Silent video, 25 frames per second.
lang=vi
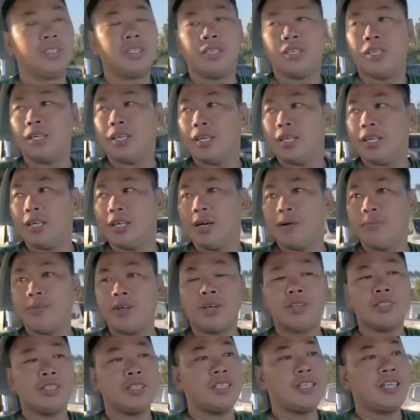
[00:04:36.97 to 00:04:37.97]
à, không biết
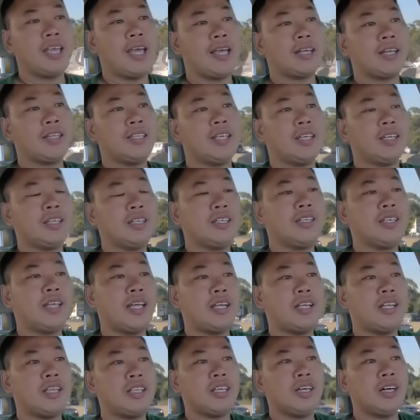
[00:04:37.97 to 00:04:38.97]
có thời gian để dẫn nó đi
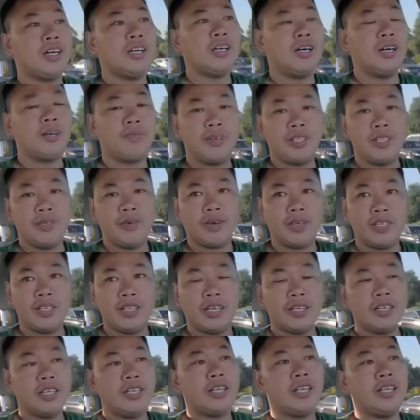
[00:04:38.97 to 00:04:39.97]
đây đi chó không nếu như có
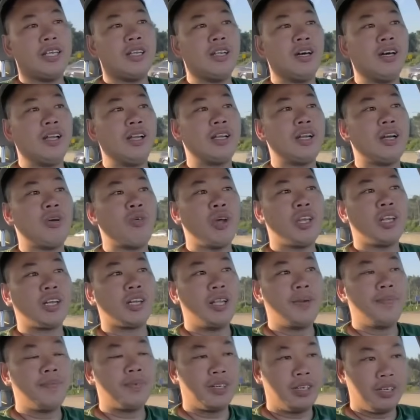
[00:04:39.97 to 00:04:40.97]
dẫn đi đây đi đó là đã quay
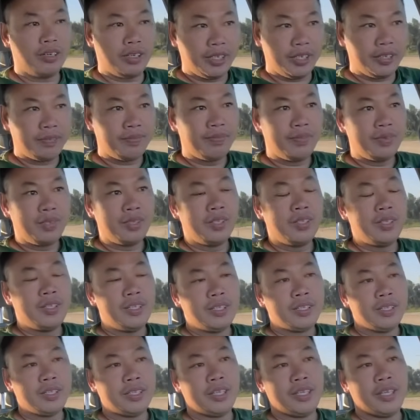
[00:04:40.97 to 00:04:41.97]
clip rồi
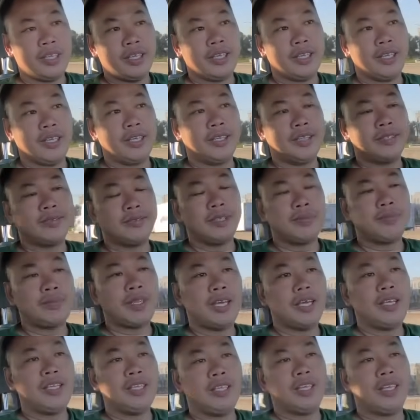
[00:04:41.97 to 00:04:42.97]
thì à, em
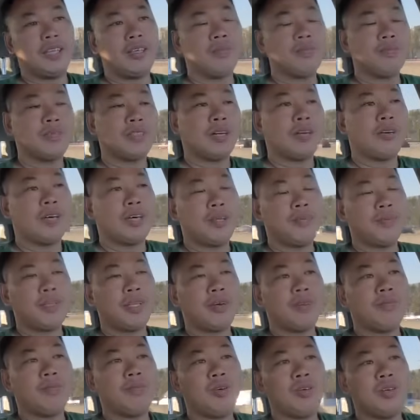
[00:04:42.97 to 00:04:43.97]
thấy như vậy cũng tội em thấy
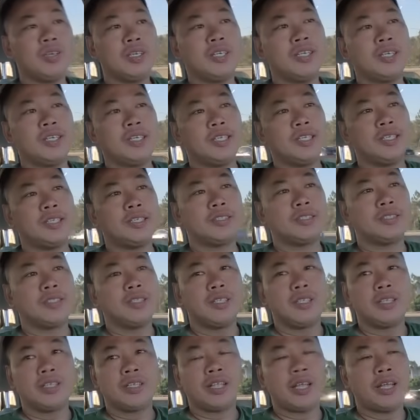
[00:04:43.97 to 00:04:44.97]
cũng muốn à,
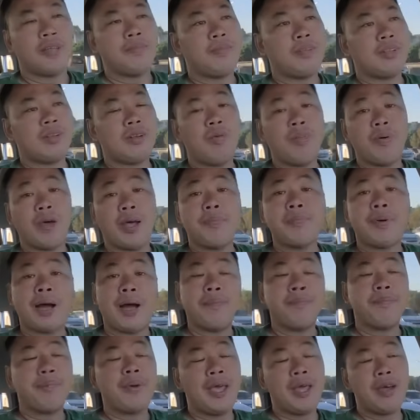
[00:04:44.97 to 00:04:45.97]
hay lúc mà em
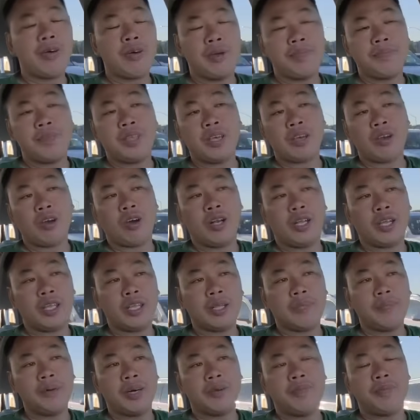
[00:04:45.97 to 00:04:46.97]
ẩm bé của em coi là cái
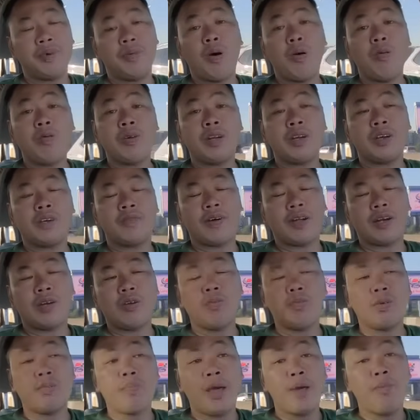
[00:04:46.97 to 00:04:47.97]
tấm hình mà bốn khoảng
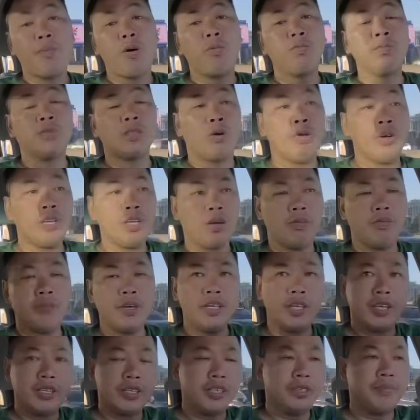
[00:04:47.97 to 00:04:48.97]
lúc bé 4 tuổi cũng
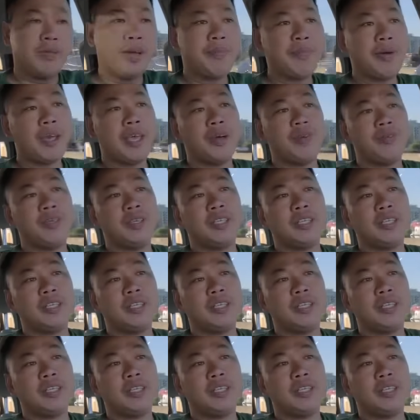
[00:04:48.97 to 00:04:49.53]
y hệt như bé mèo vậy